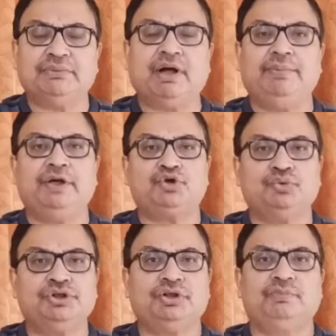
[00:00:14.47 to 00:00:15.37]
যেভাবে
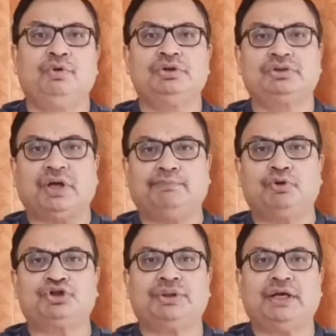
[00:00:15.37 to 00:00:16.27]
সুজিত বোস
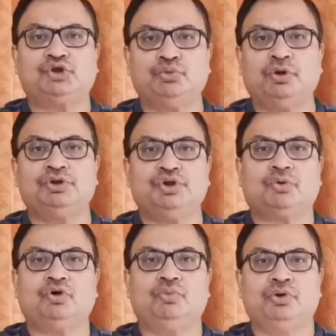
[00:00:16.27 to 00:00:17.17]
তাপস রায় সুবোধ
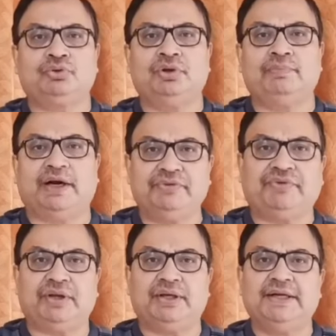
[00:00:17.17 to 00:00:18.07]
চক্রবর্তীর বাড়িতে